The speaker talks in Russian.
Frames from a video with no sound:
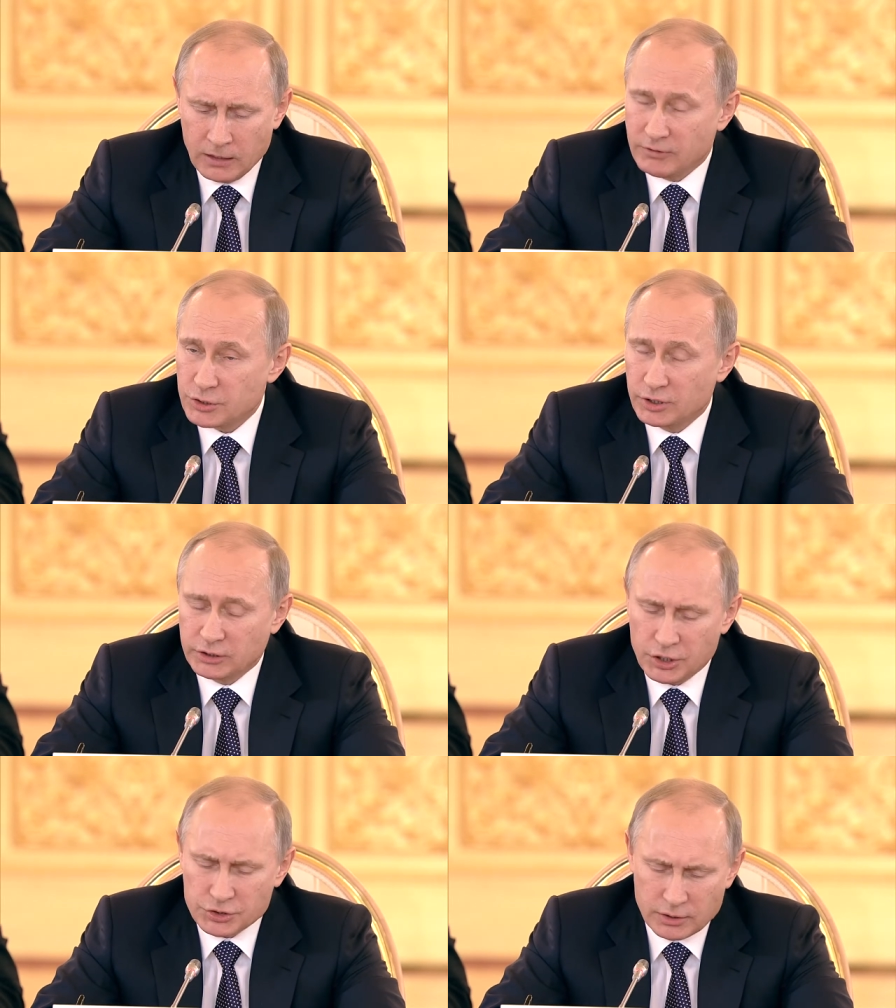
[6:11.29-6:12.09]
Важно
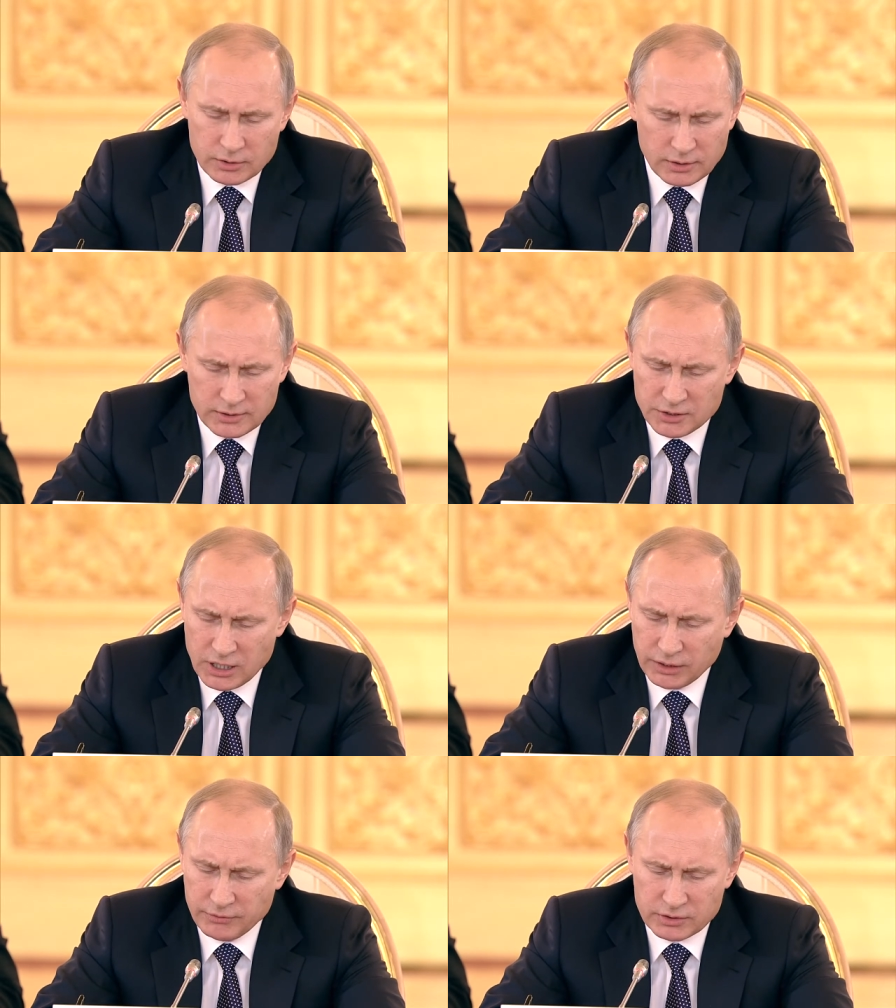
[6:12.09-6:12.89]
также не
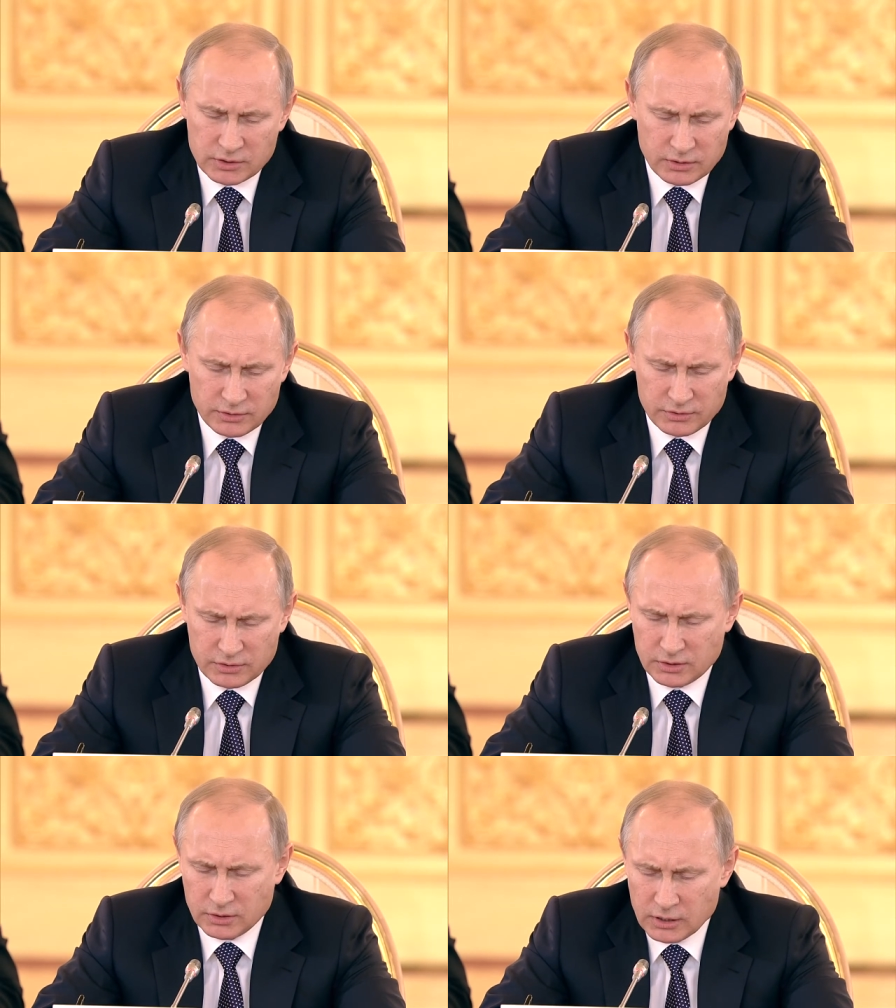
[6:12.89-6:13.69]
затягивать
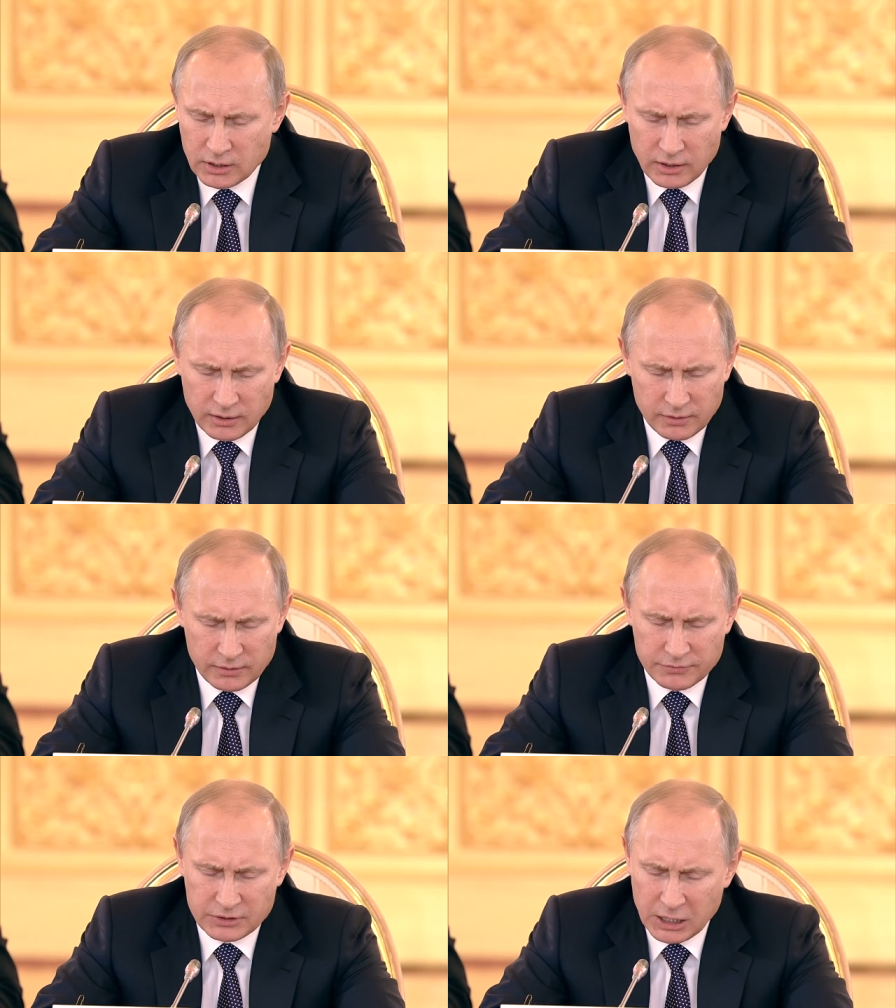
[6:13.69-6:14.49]
с
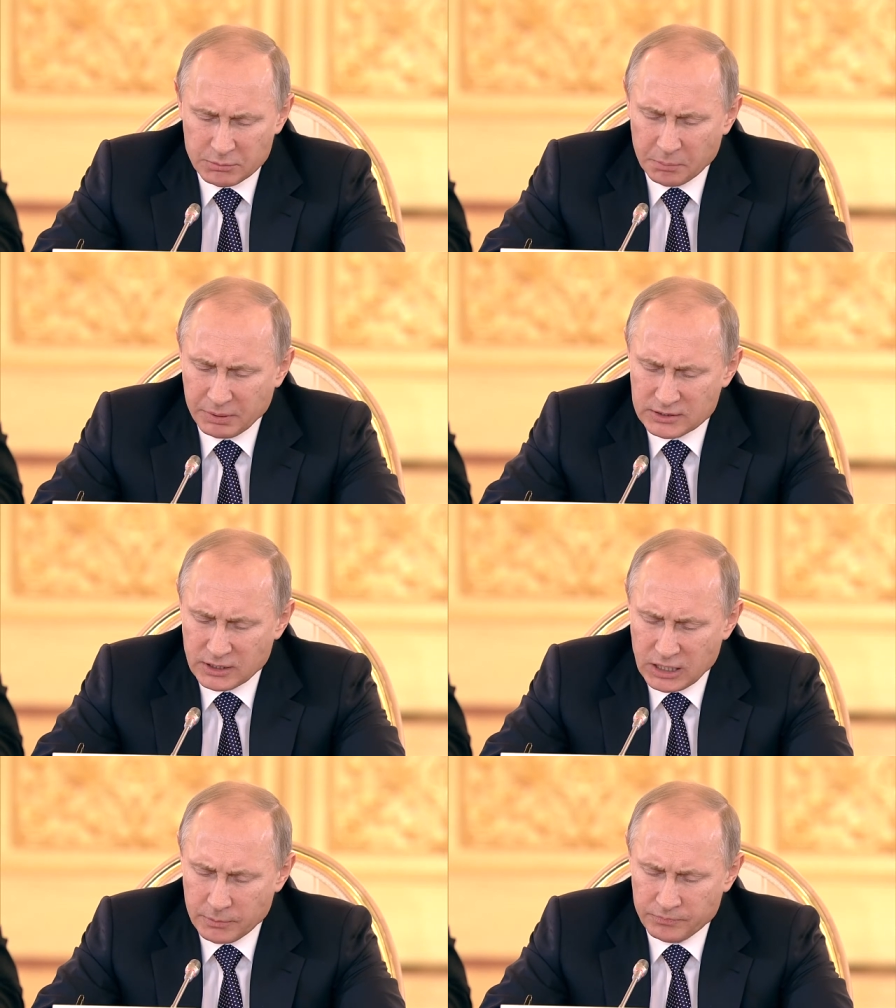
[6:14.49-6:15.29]
э, взаимным
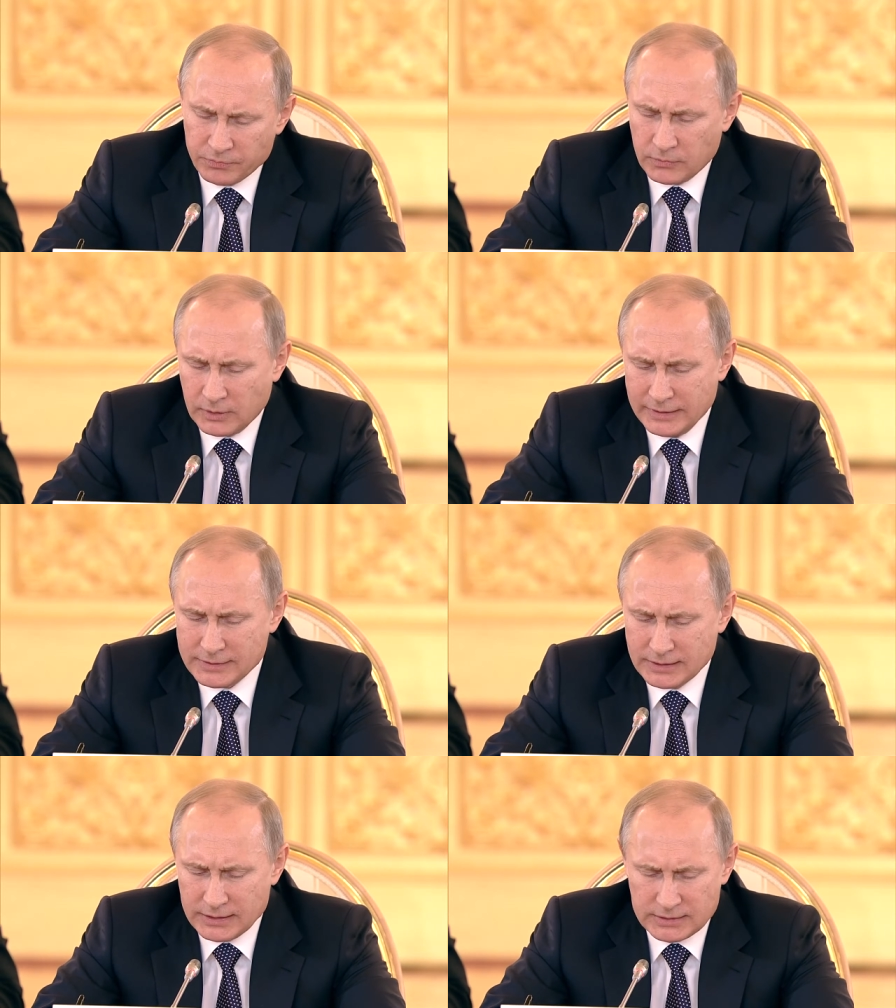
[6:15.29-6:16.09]
признанием
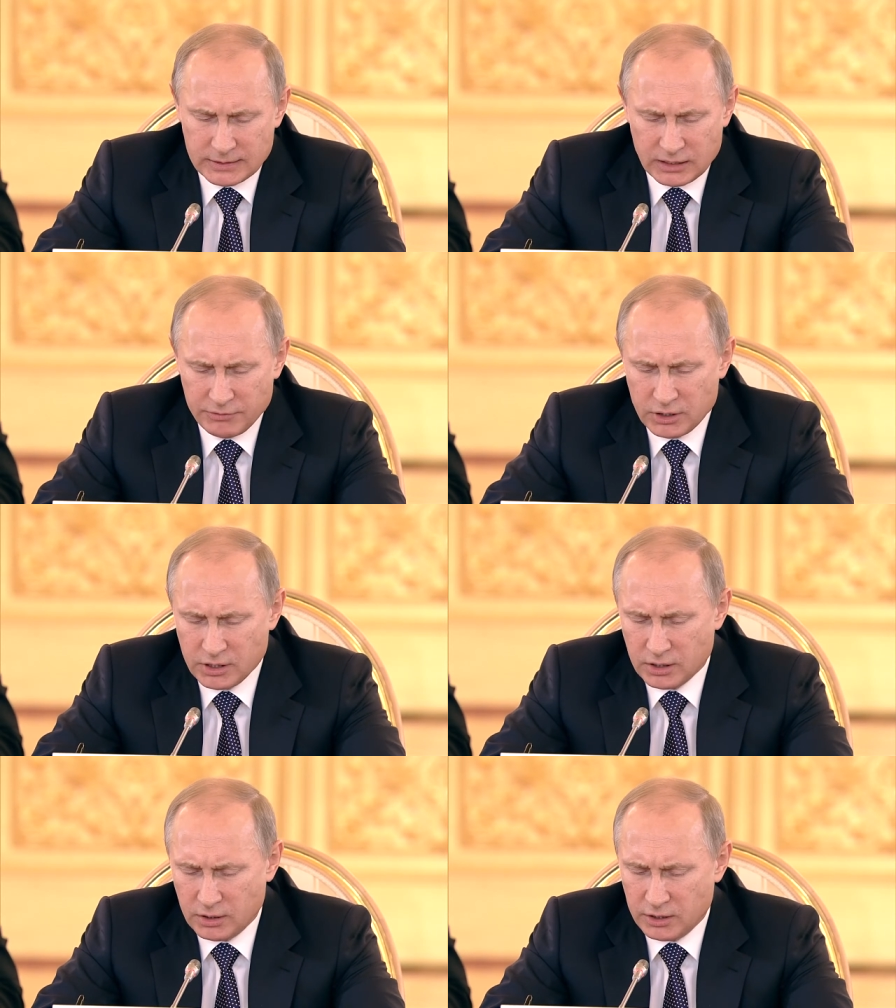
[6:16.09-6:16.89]
лицензии на
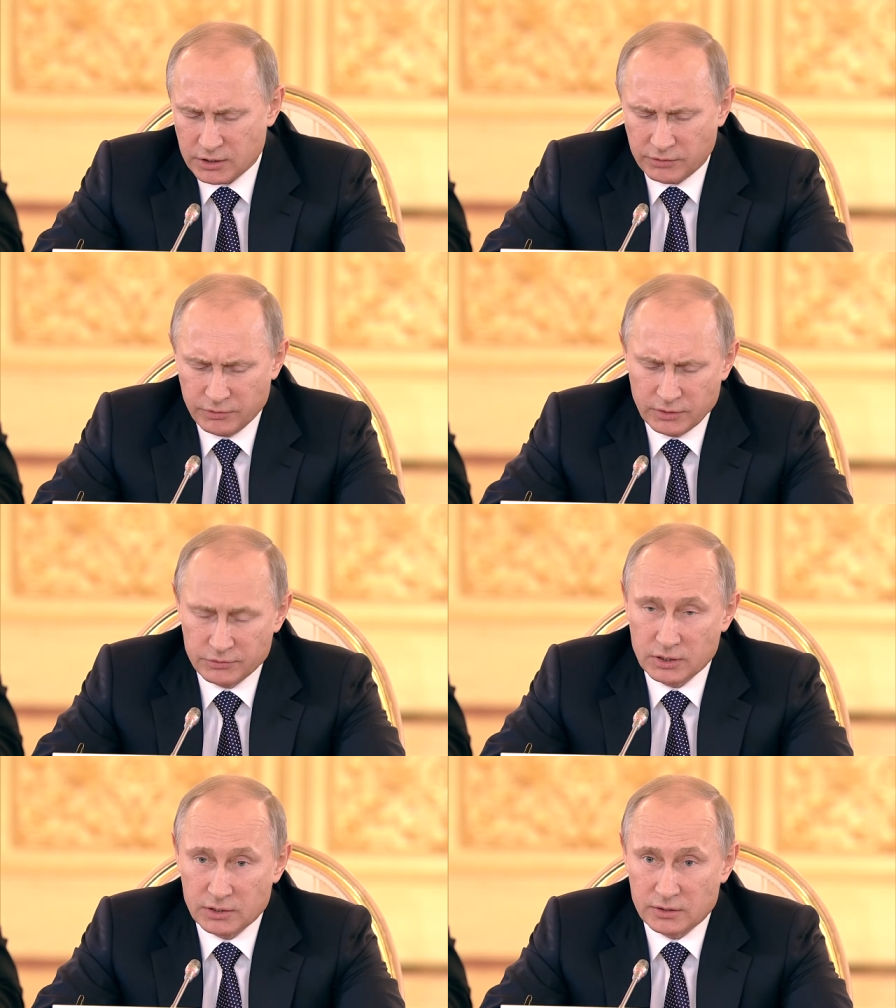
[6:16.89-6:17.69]
ведение этих видов
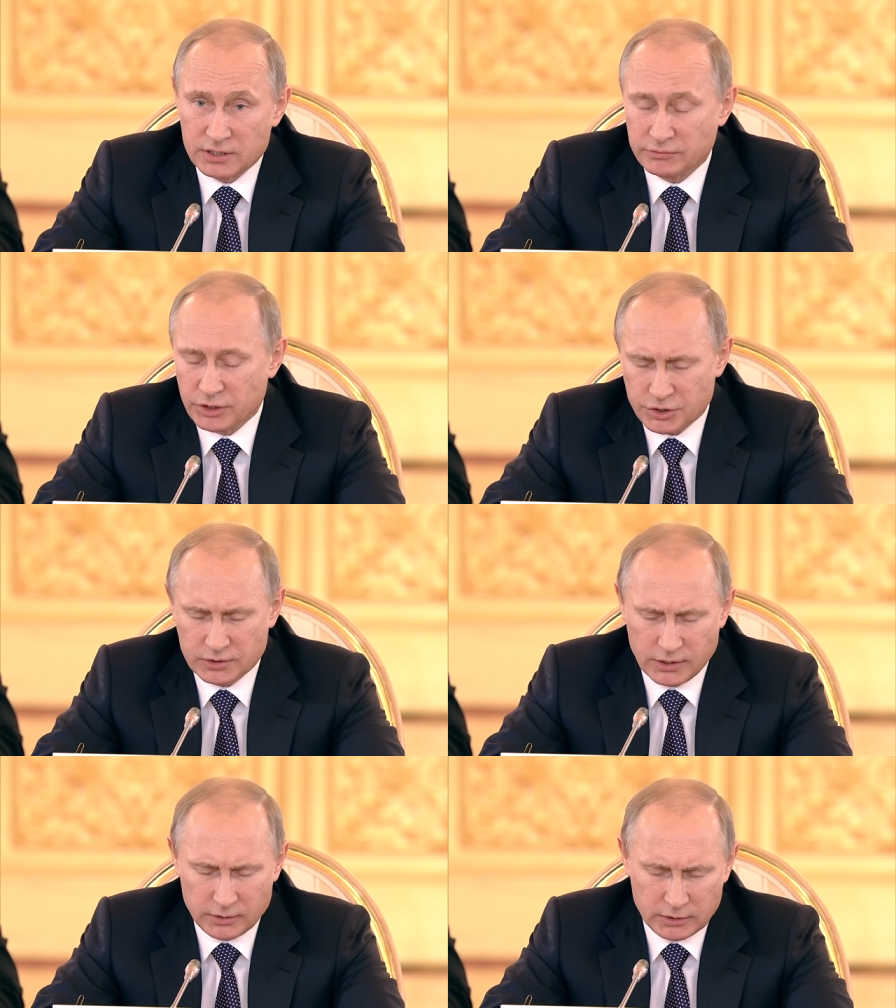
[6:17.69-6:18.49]
деятельности в наших
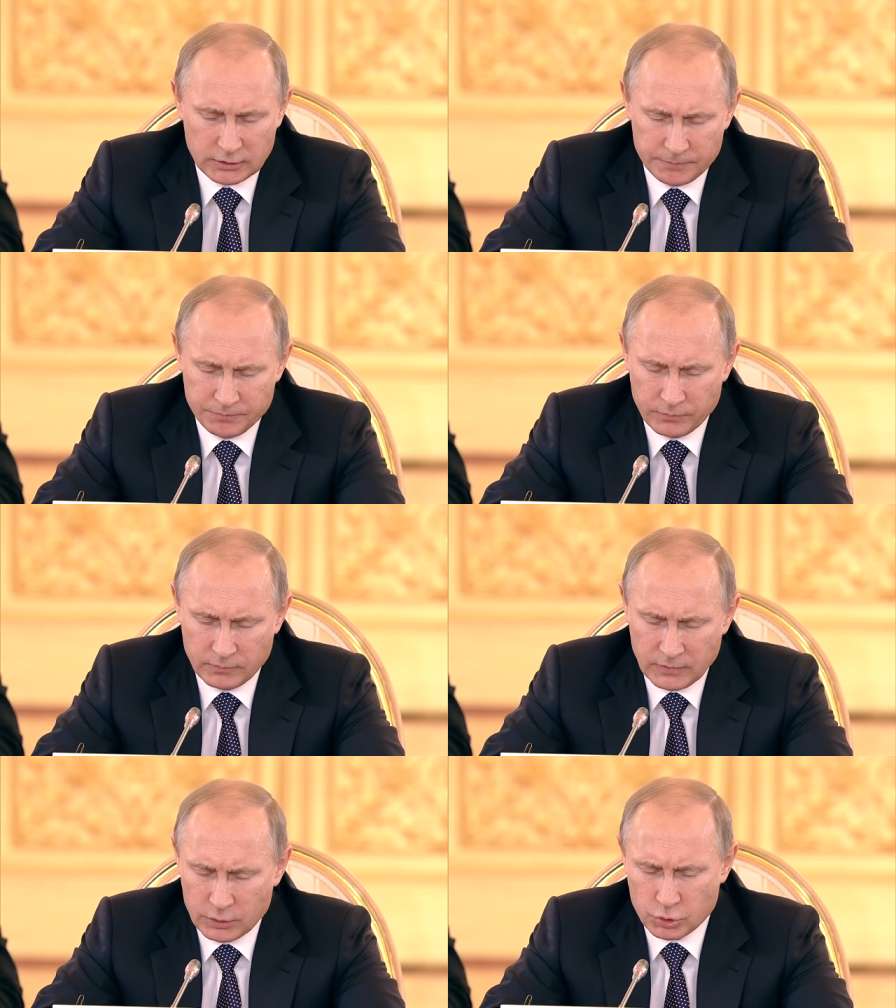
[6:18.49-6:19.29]
странах
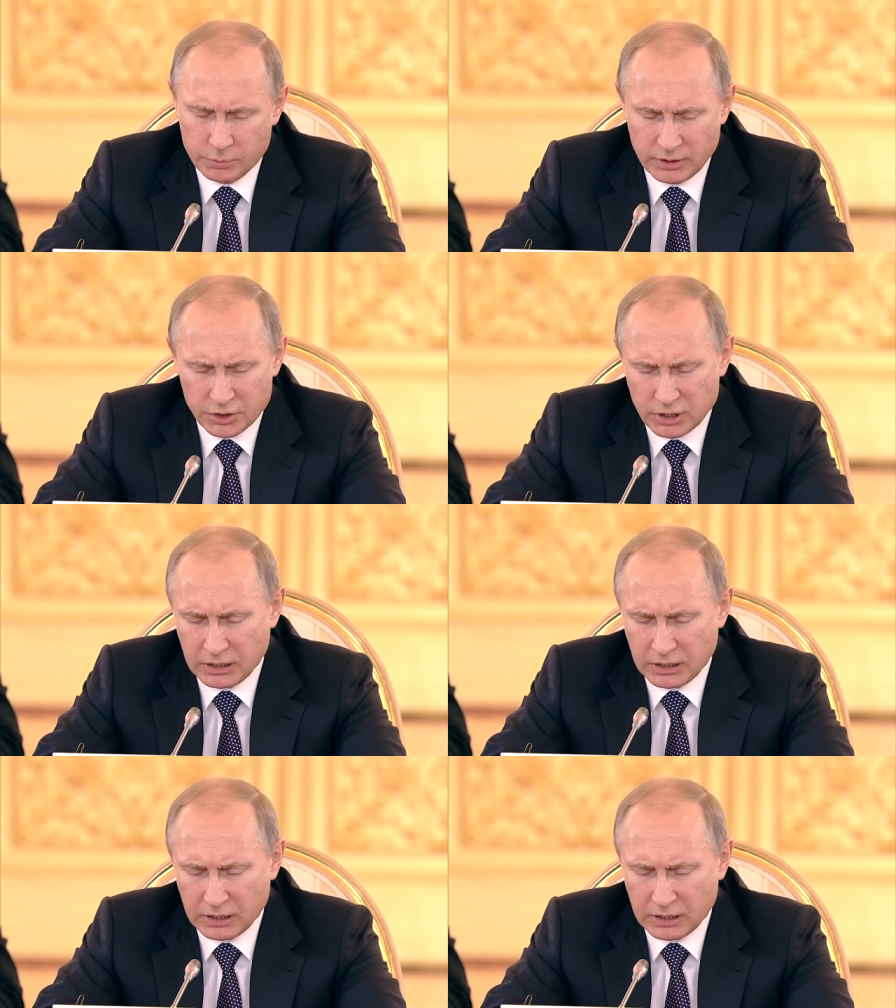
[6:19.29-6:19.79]
чтобы наши